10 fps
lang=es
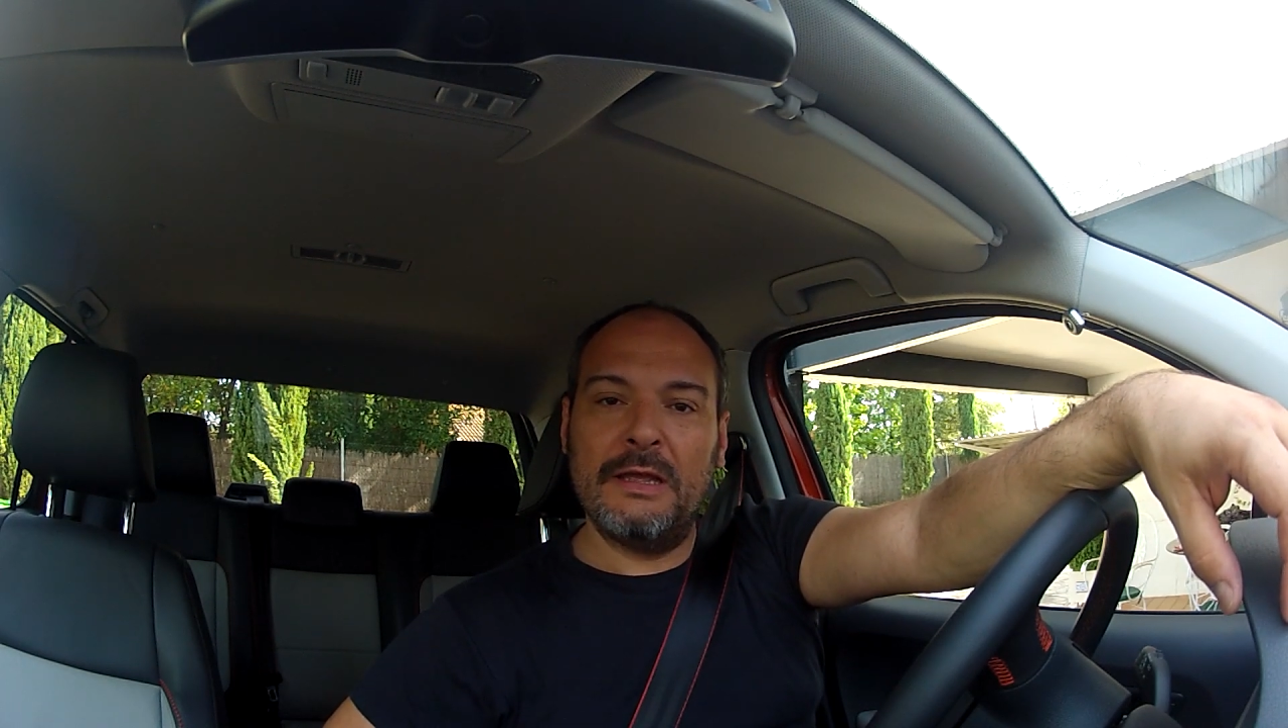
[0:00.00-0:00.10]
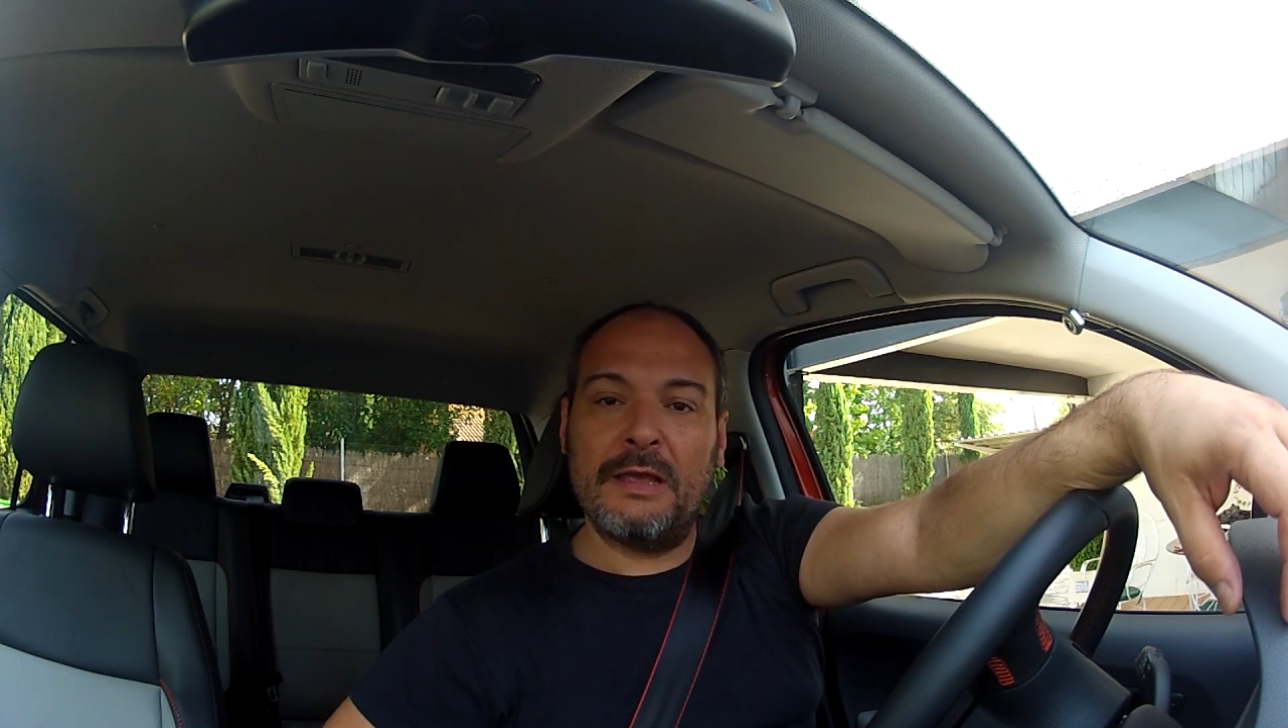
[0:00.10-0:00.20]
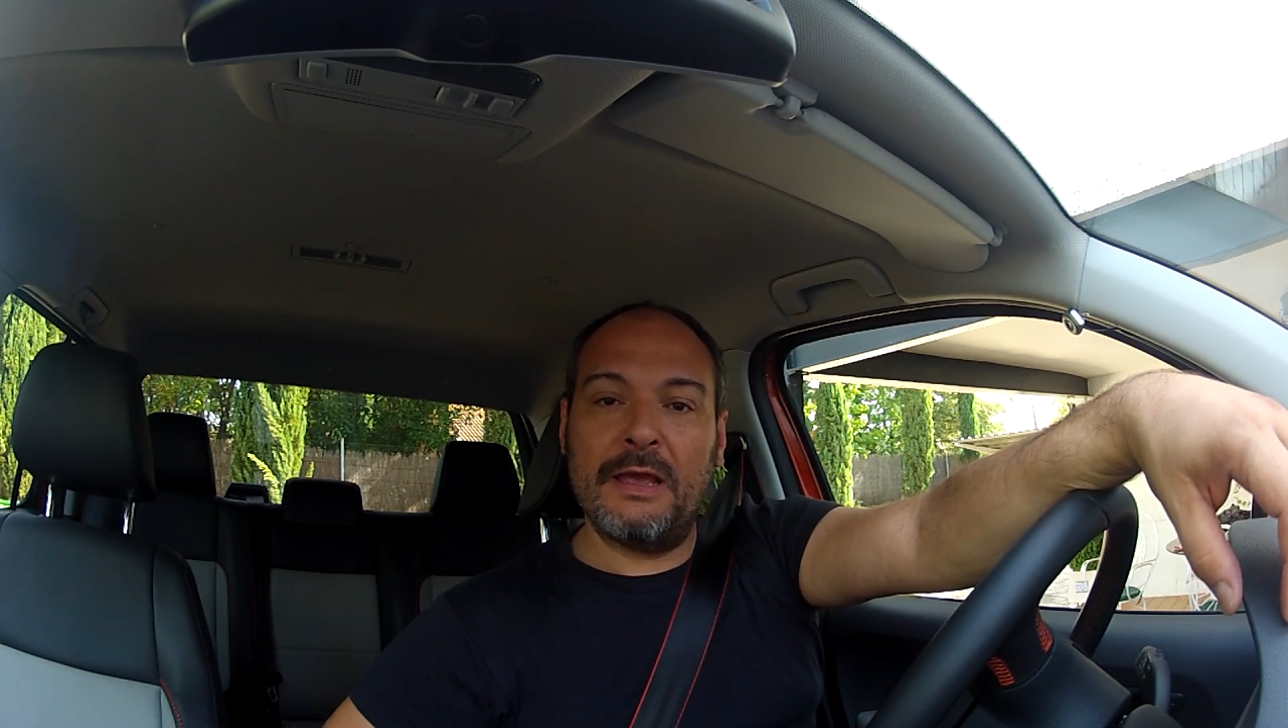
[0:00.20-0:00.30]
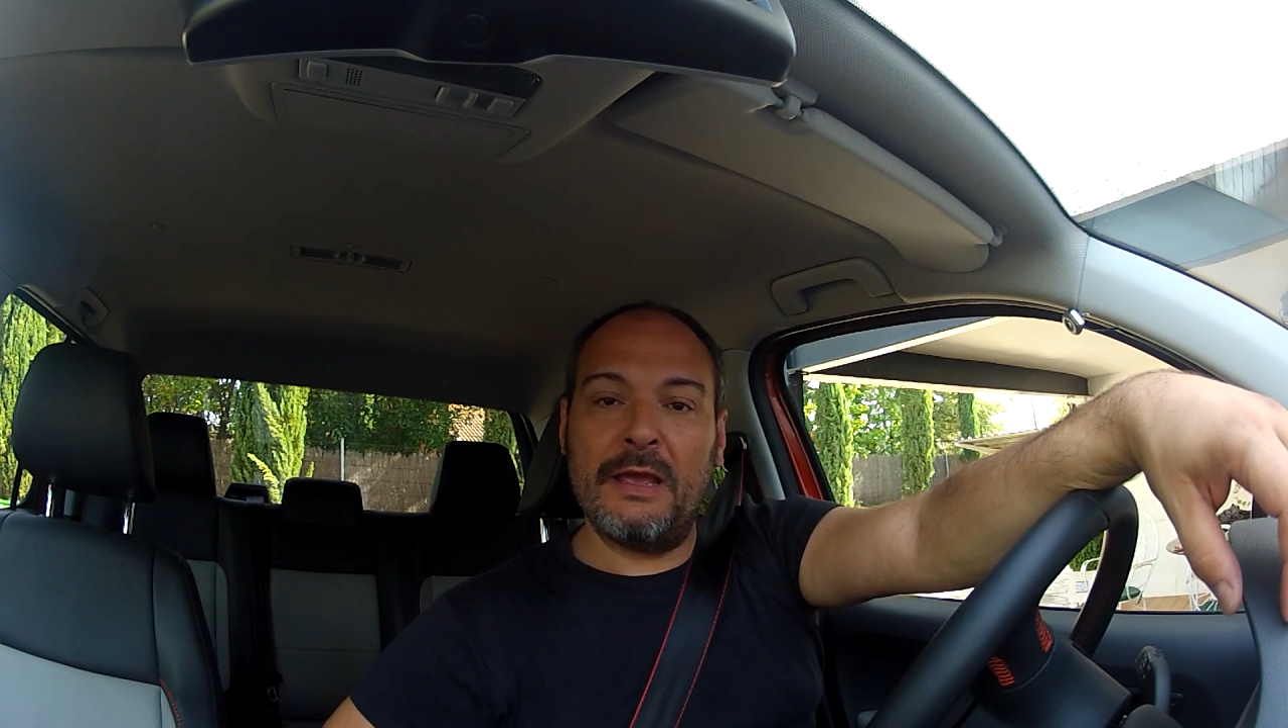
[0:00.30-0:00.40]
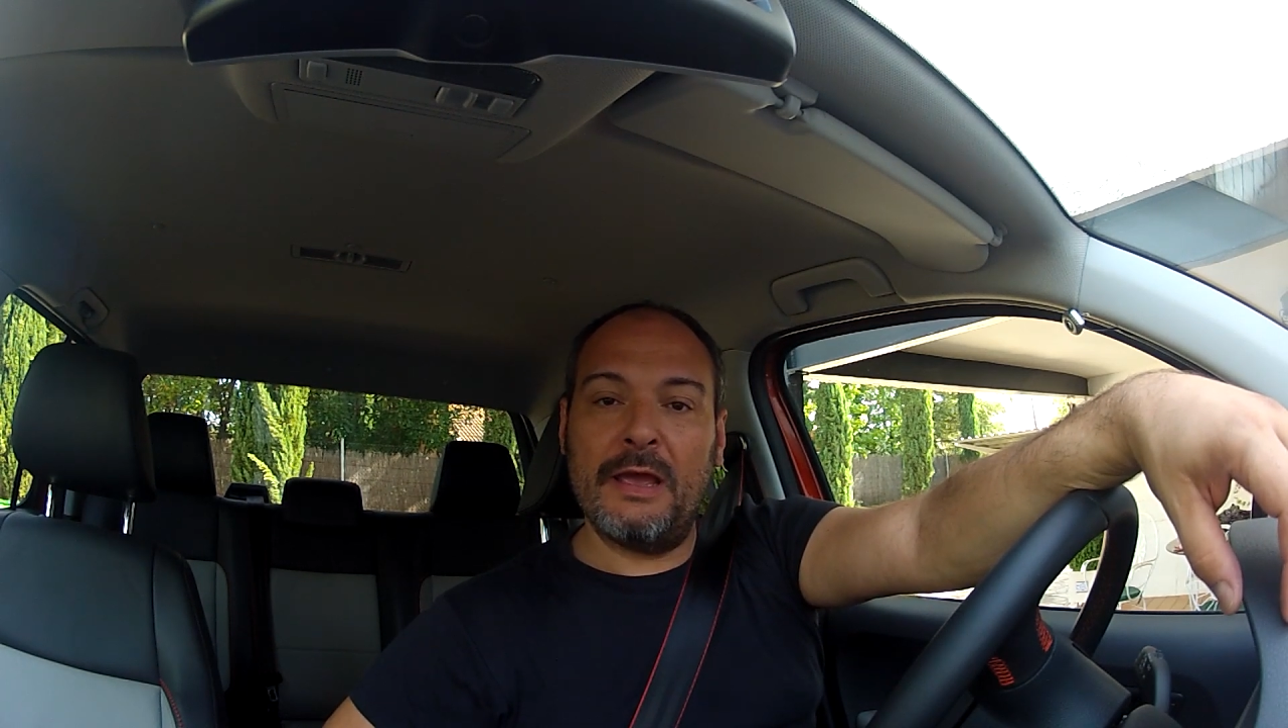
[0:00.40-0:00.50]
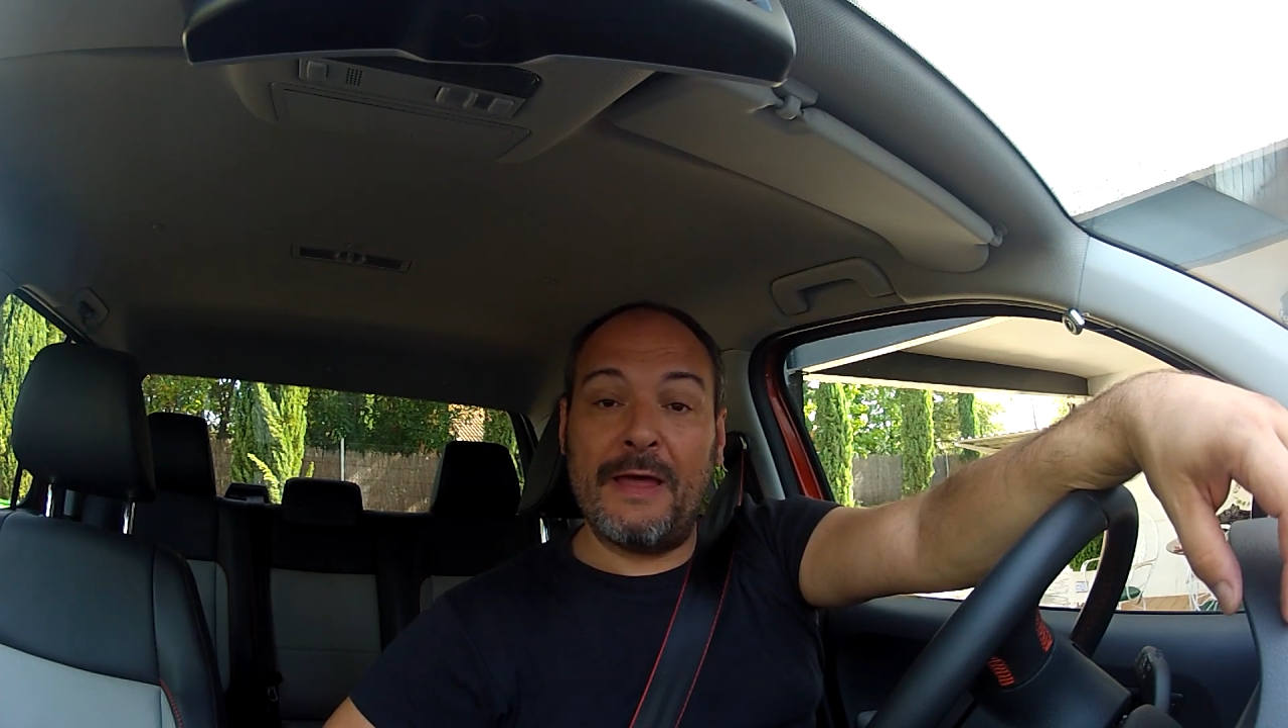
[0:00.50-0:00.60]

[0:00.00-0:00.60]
que